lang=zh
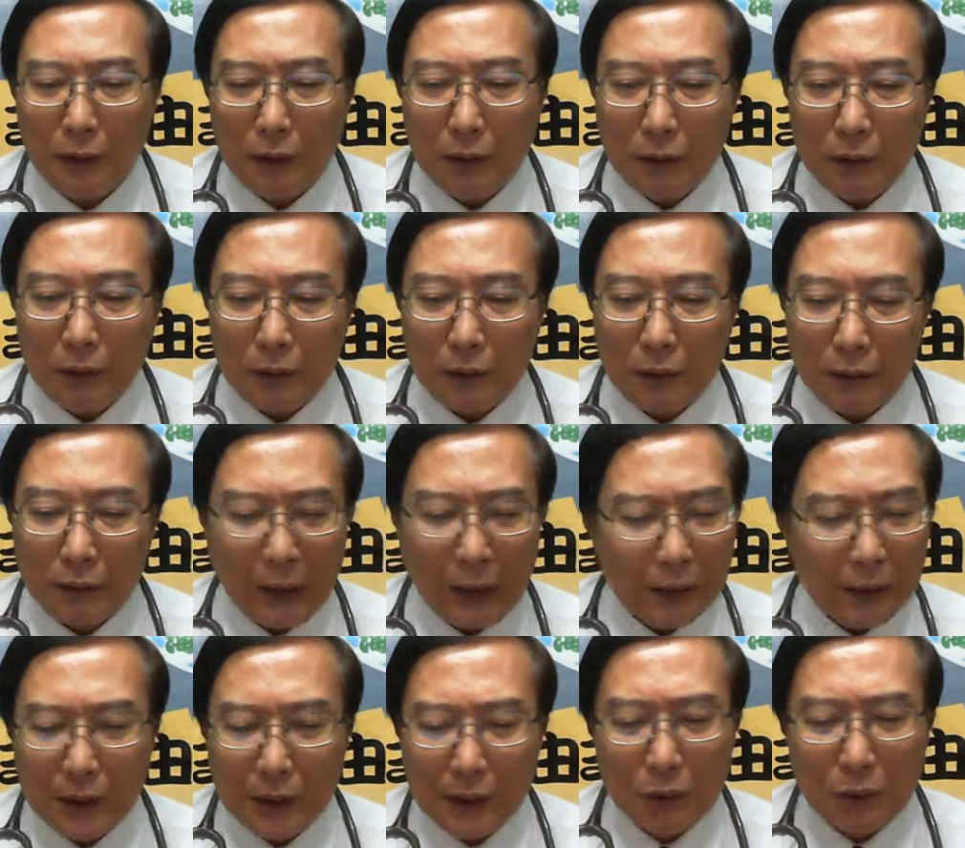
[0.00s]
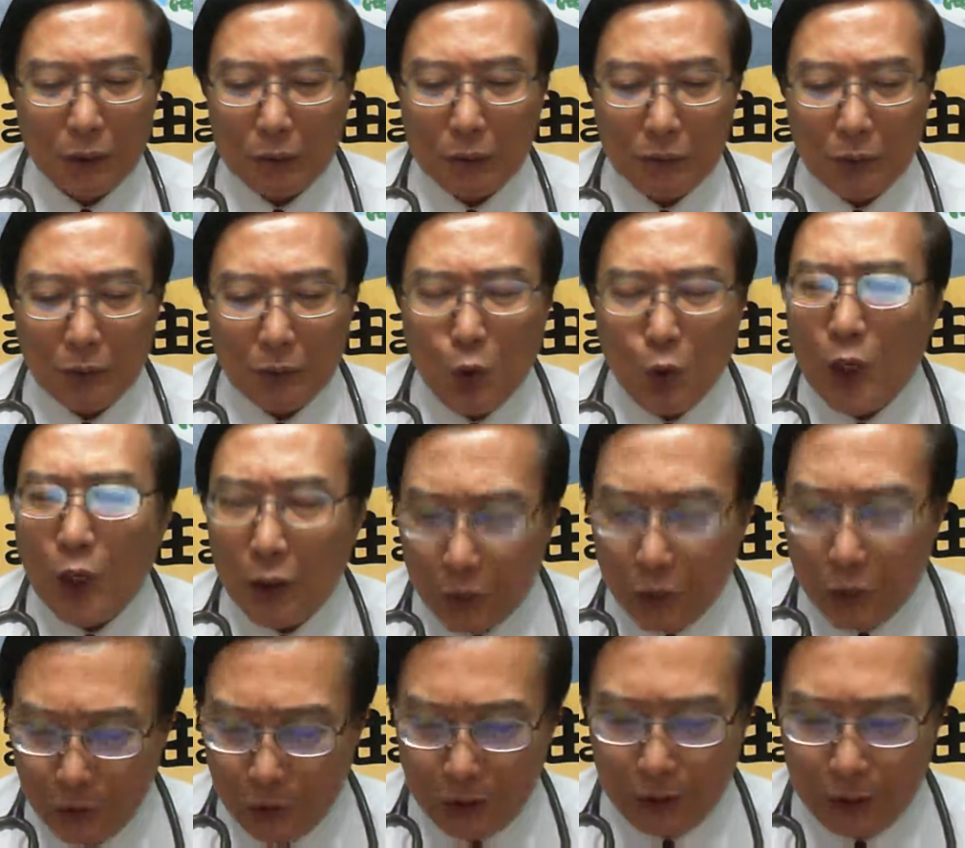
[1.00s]
哦，咱则看
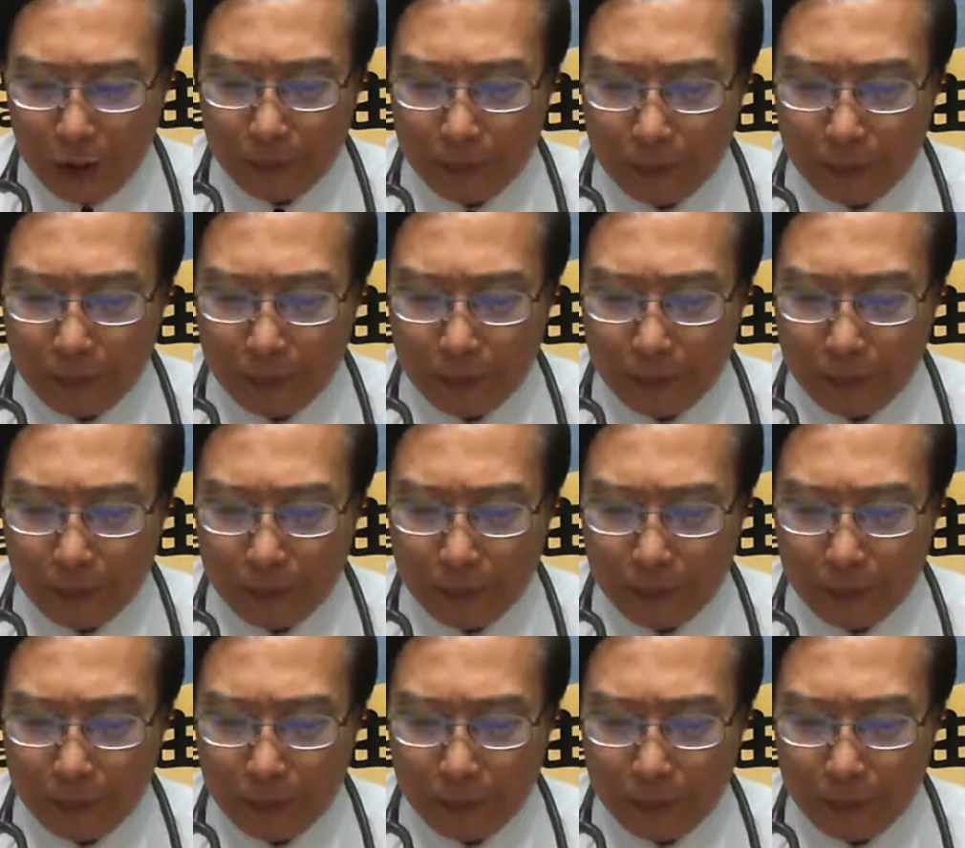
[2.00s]
好戏，